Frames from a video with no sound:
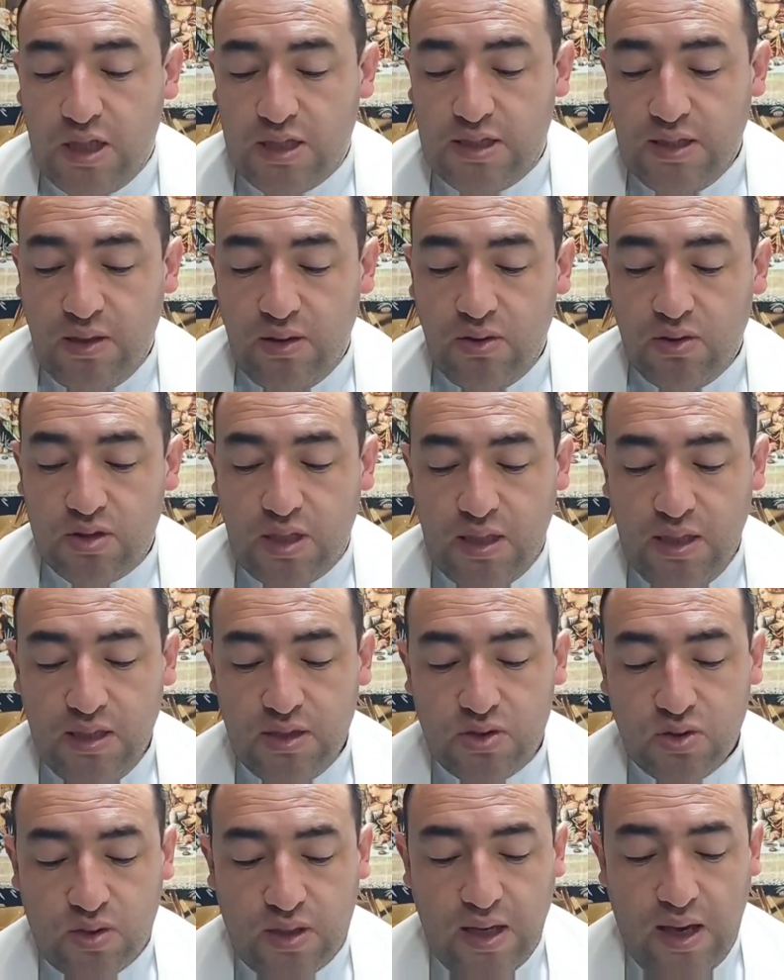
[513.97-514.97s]
el Señor nos ha
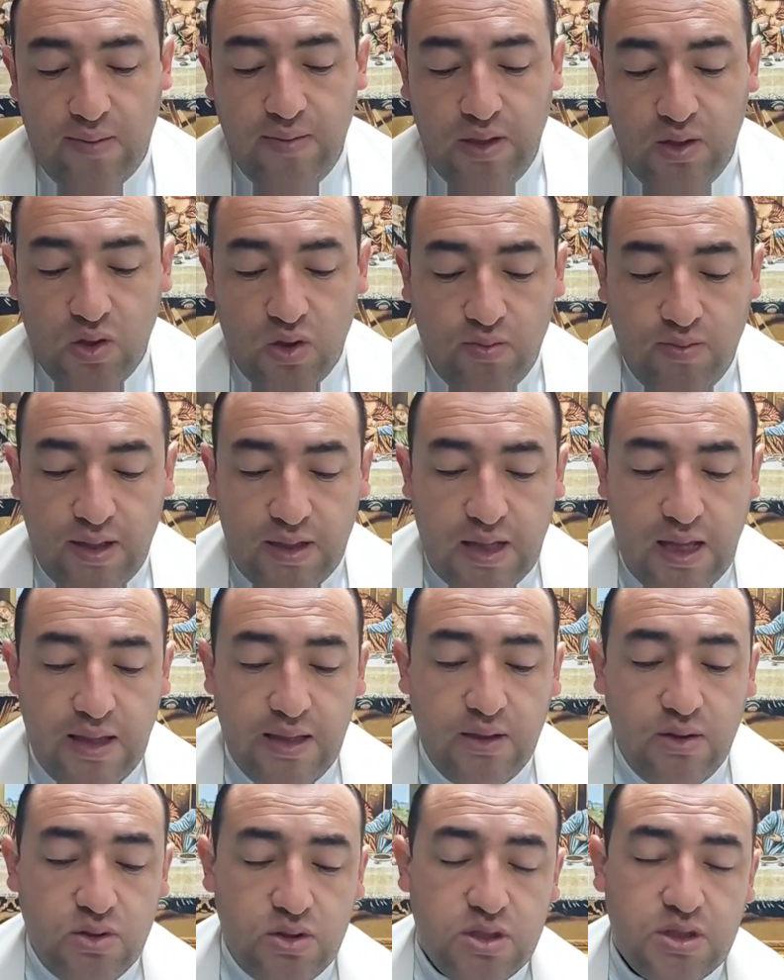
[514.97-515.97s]
dicho que amigos
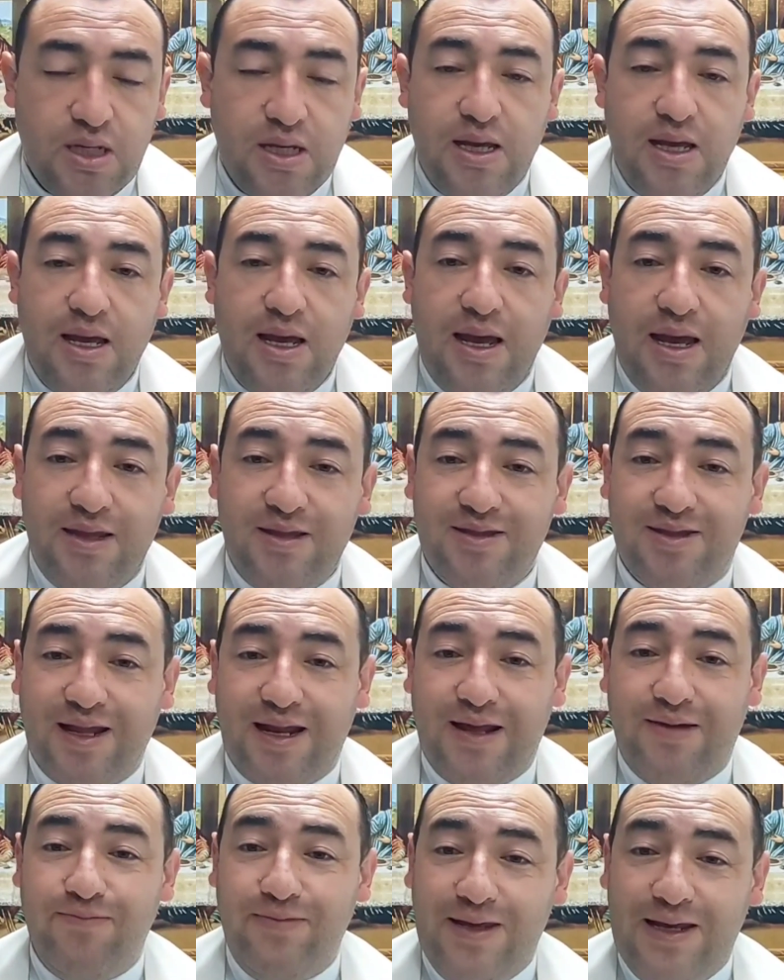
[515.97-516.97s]
verdaderos
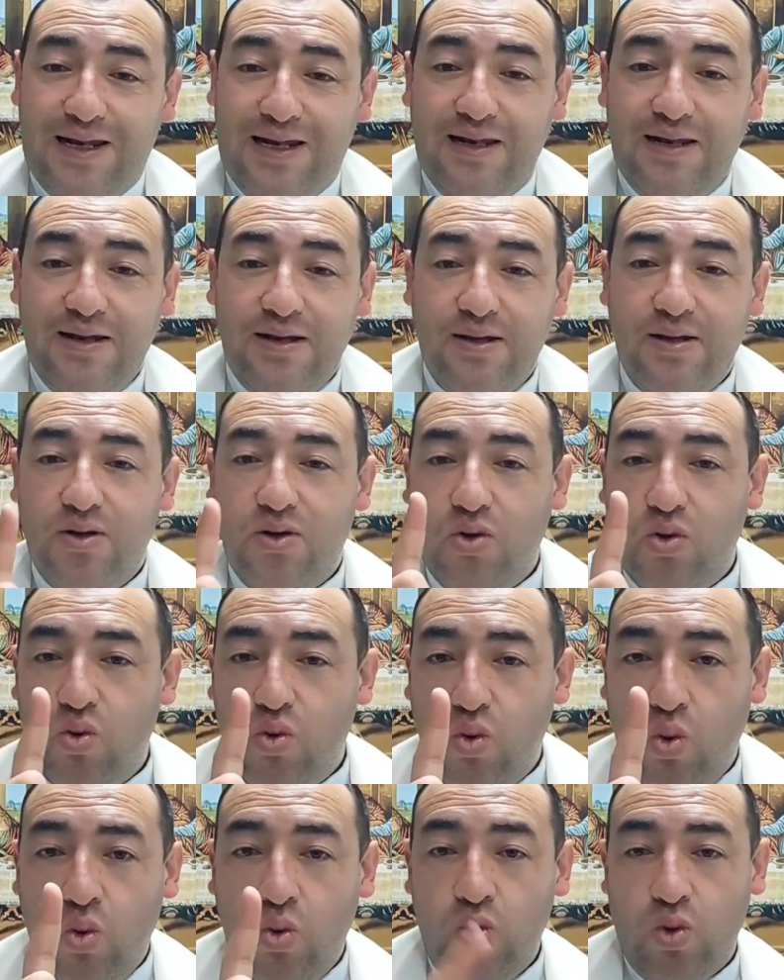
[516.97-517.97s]
entre mil
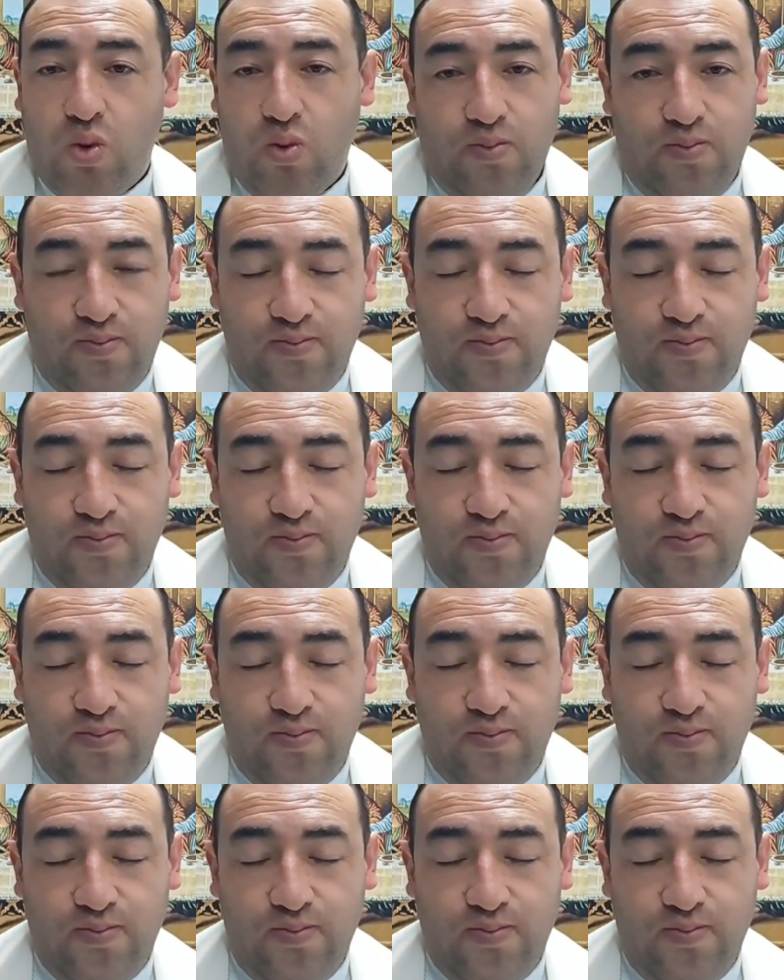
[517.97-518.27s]
uno.